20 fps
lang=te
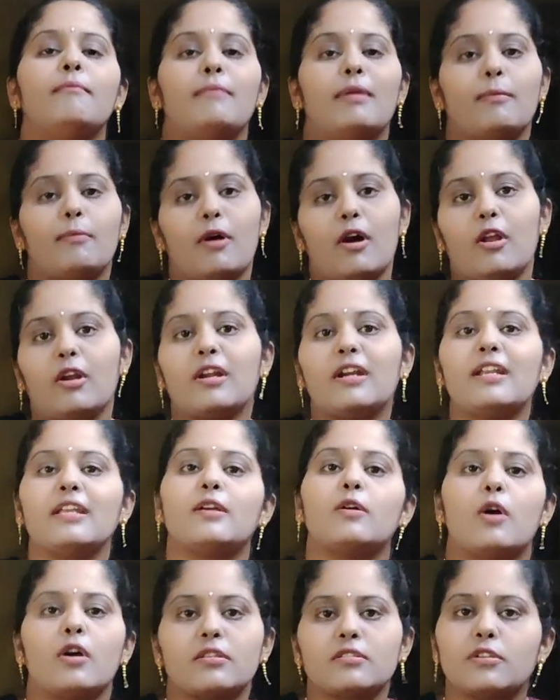మేము ఆల్రెడీ
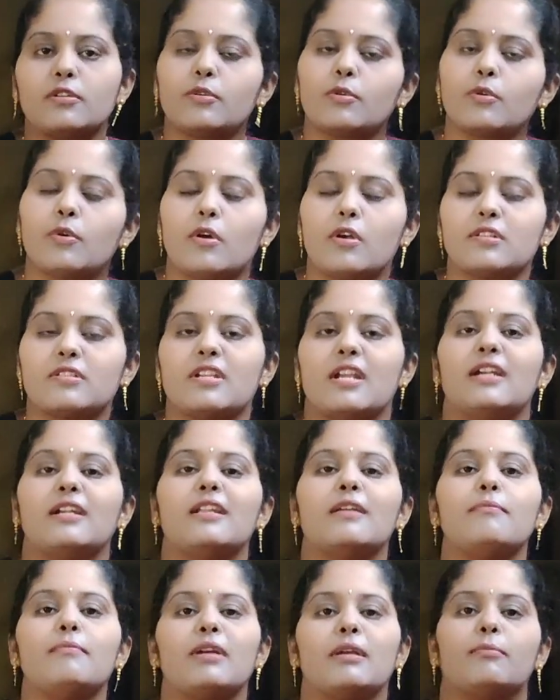కాస్ట్ టు కాస్ట్
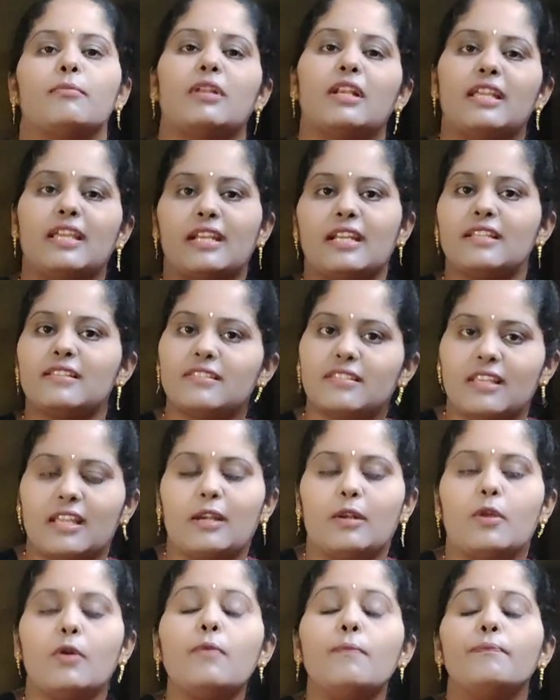అంటే మేము క్లియరెన్స్
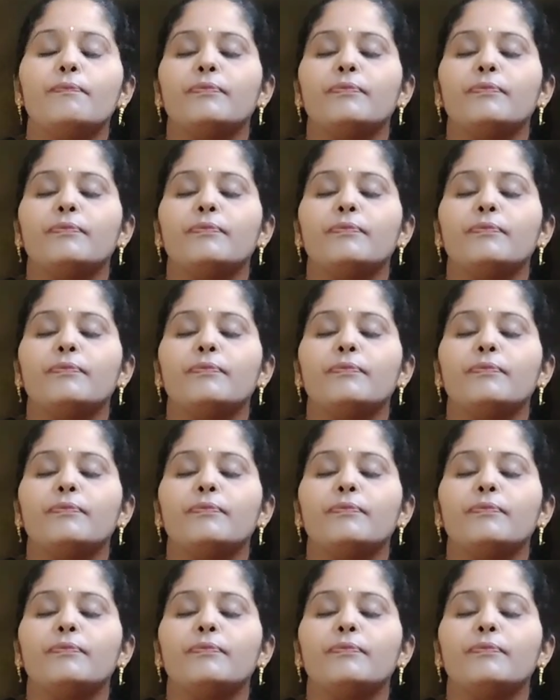సేల్లో